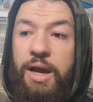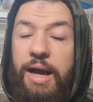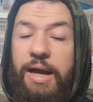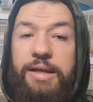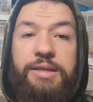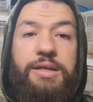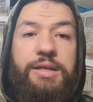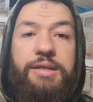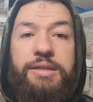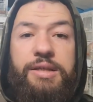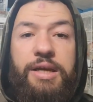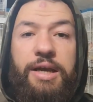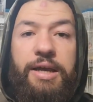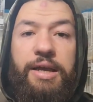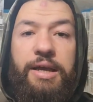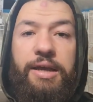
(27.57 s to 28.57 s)
عندي
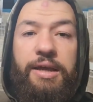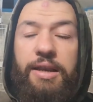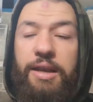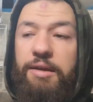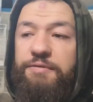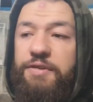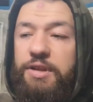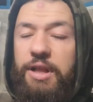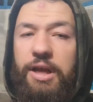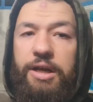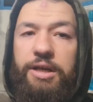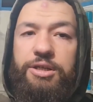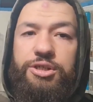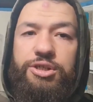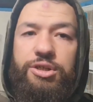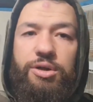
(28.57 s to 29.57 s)
انتاي لفه
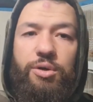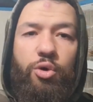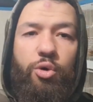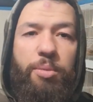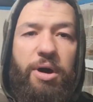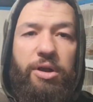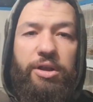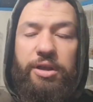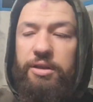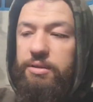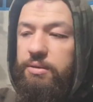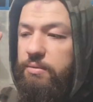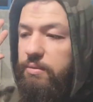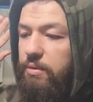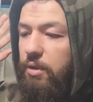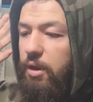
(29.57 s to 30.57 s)
العش وباضي
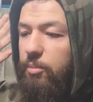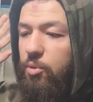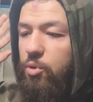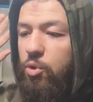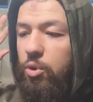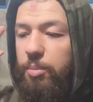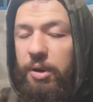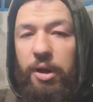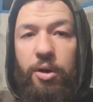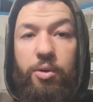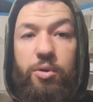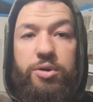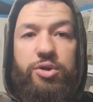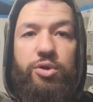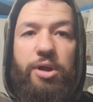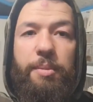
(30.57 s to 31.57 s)
الامور
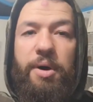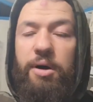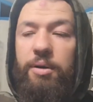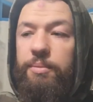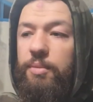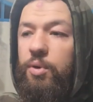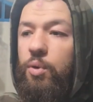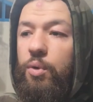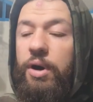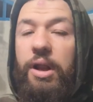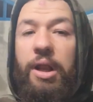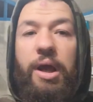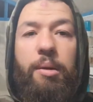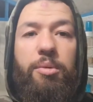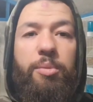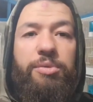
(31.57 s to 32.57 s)
باللوز تمام
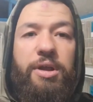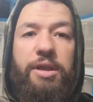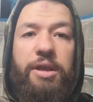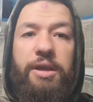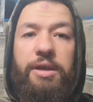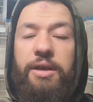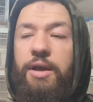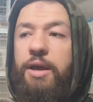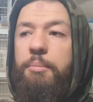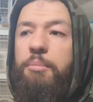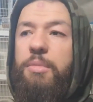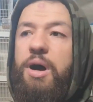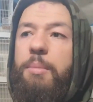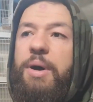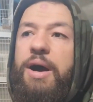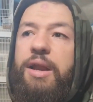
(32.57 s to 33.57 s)
وانا مبتدئ
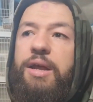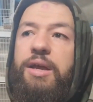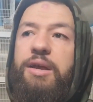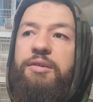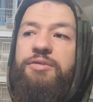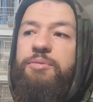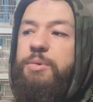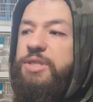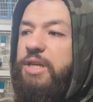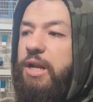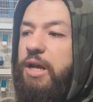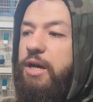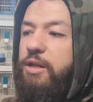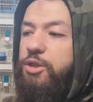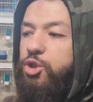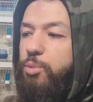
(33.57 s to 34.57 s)
ما بعرف
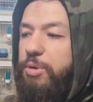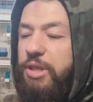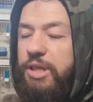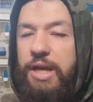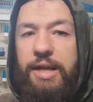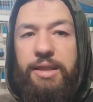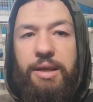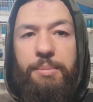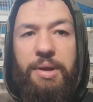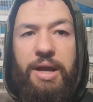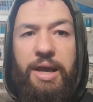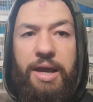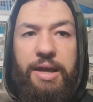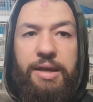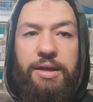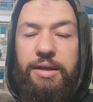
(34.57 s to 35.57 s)
مثلا شو بدي اقدم
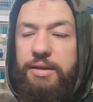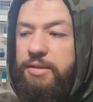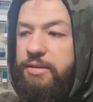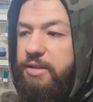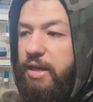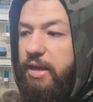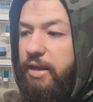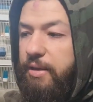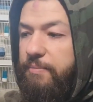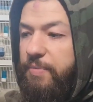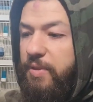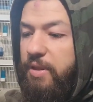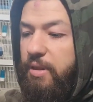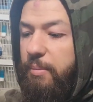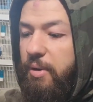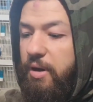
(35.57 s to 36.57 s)
لهي الانتاي
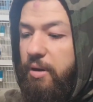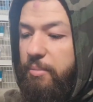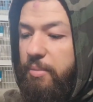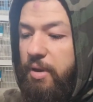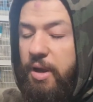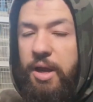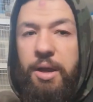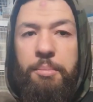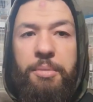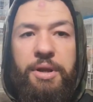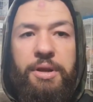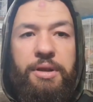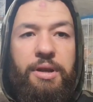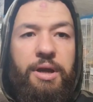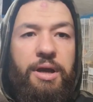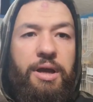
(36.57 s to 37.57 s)
تمام
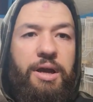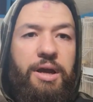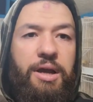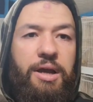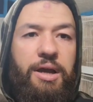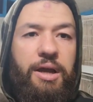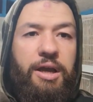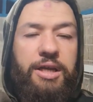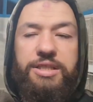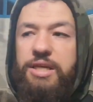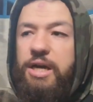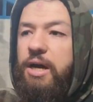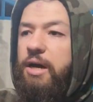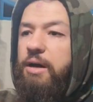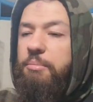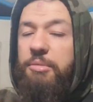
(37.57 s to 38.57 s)
من آه،
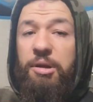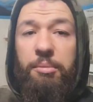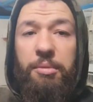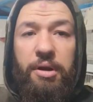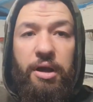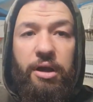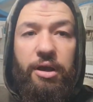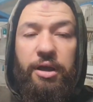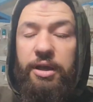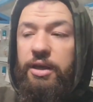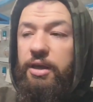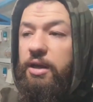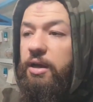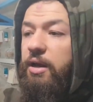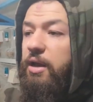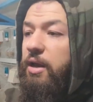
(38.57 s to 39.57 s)
غذاء من
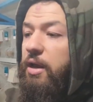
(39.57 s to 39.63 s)
مناقيع